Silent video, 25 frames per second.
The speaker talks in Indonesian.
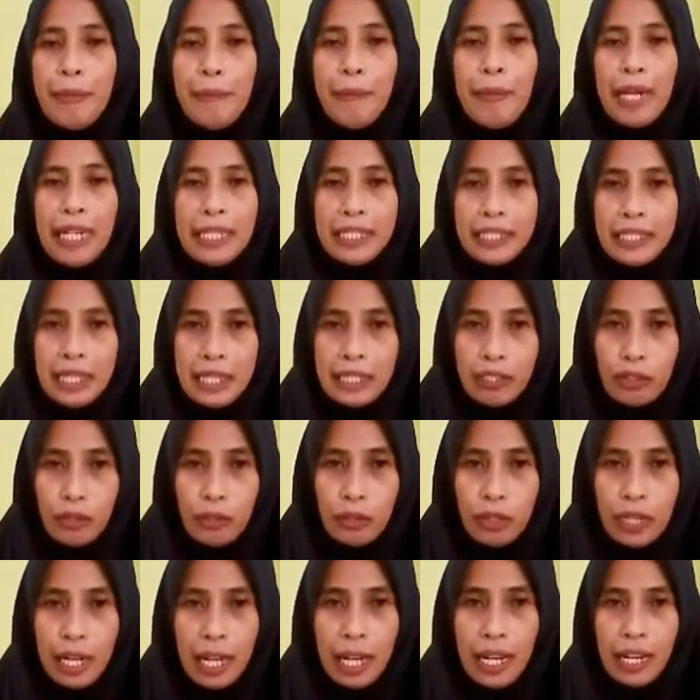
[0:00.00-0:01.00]
membaca
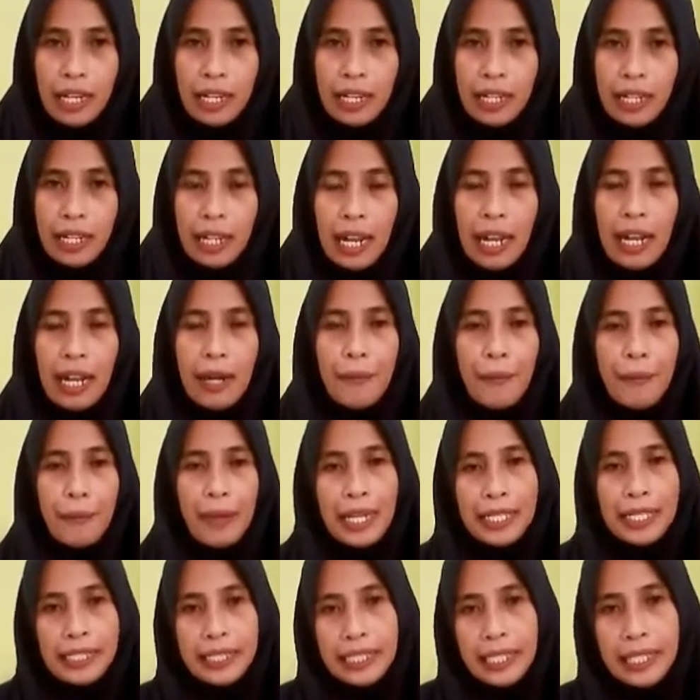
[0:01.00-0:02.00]
surah
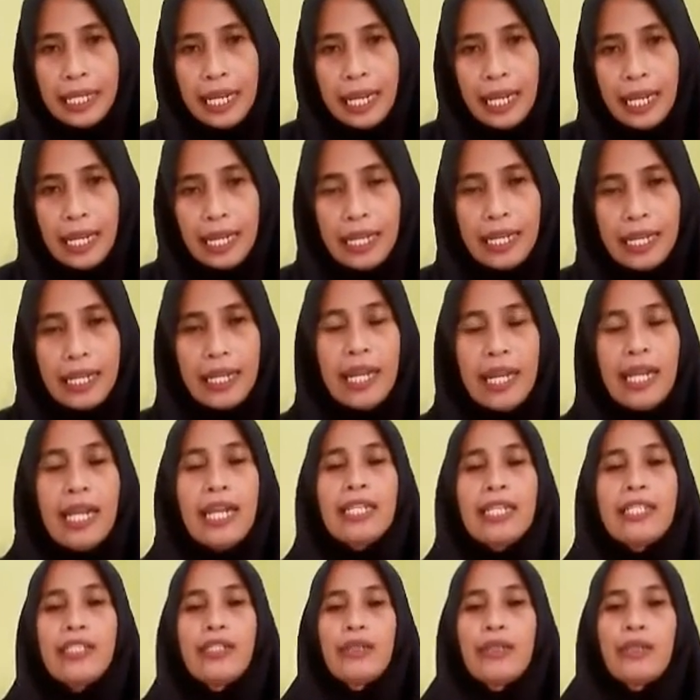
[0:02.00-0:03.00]
Al-Fatihah,
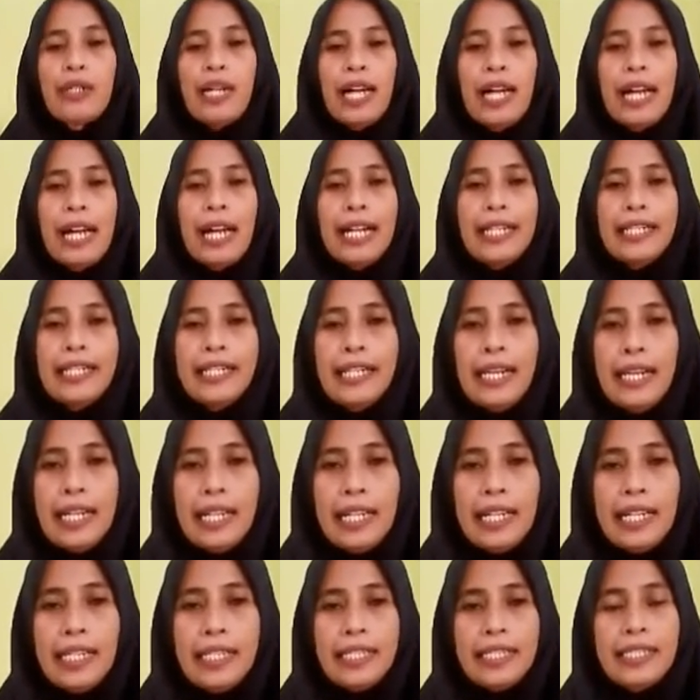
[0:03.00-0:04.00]
surah
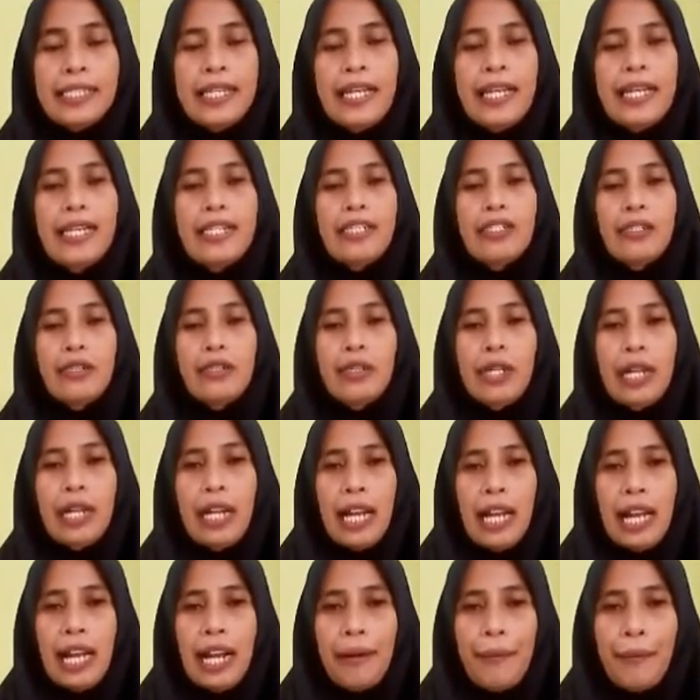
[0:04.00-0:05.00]
An-Nas,
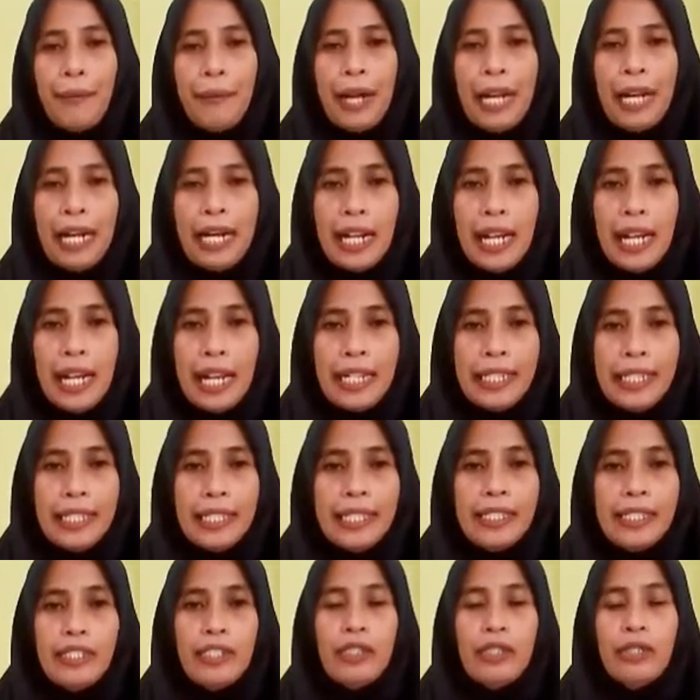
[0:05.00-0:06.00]
surah
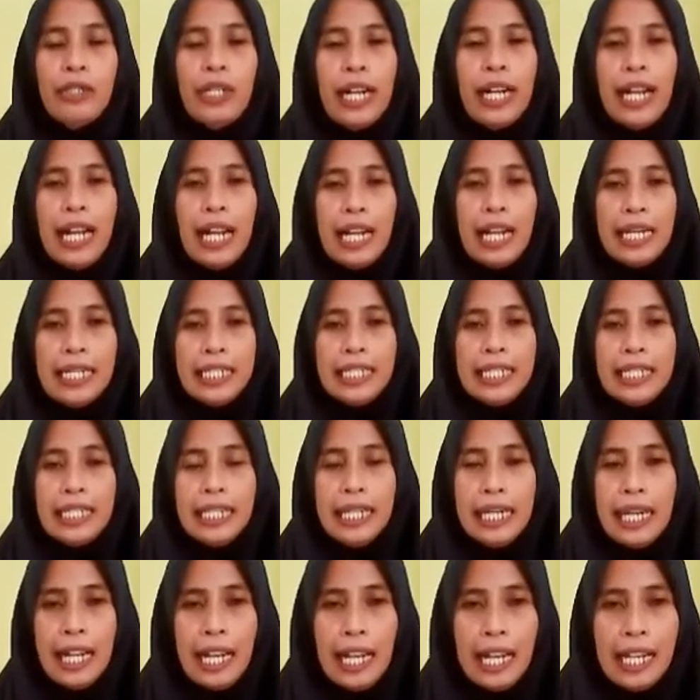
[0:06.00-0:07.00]
Al-Falaq, surah
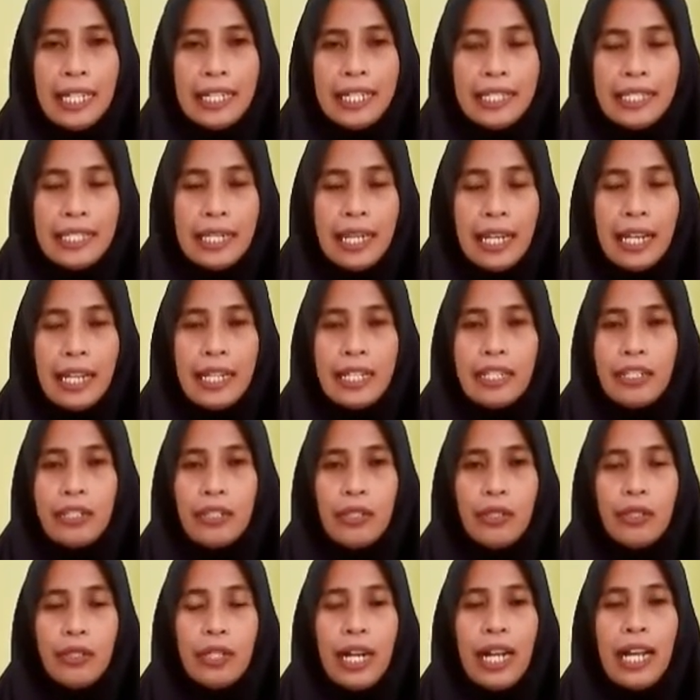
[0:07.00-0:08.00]
Al-Ikhlas,
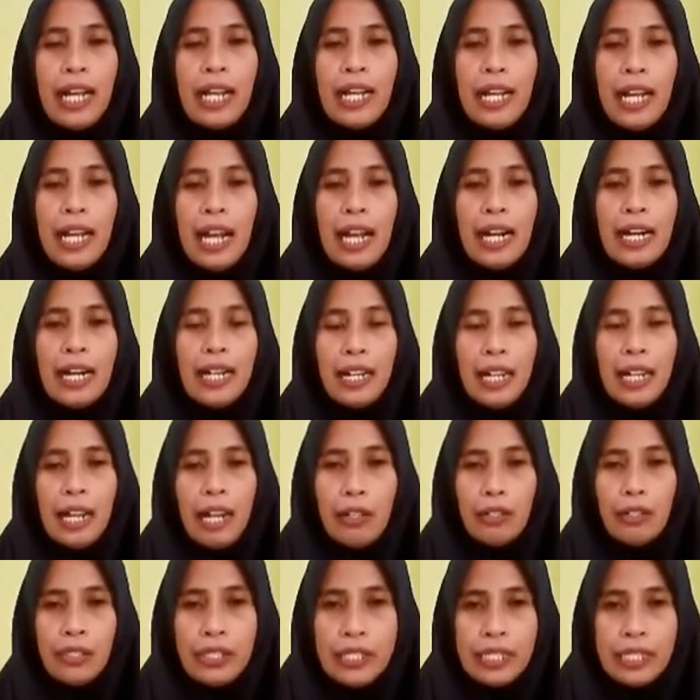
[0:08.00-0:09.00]
surah
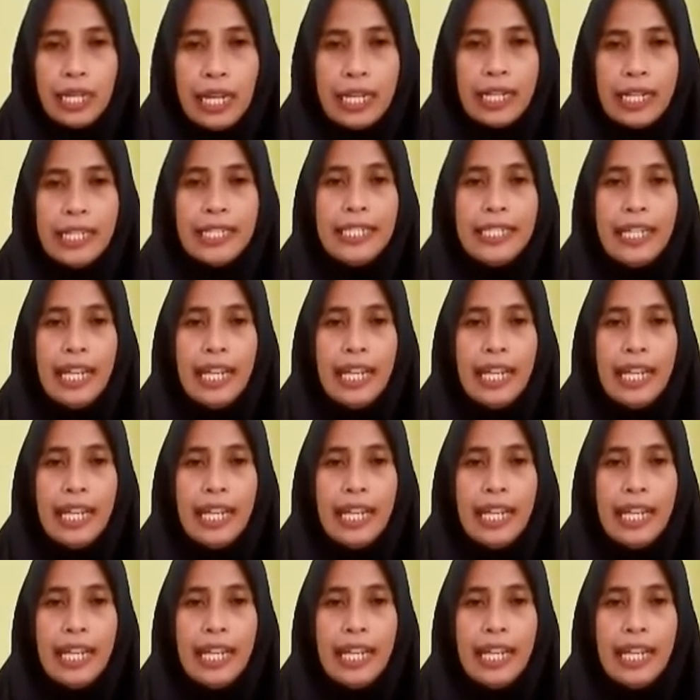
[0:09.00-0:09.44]
Al-Kausar.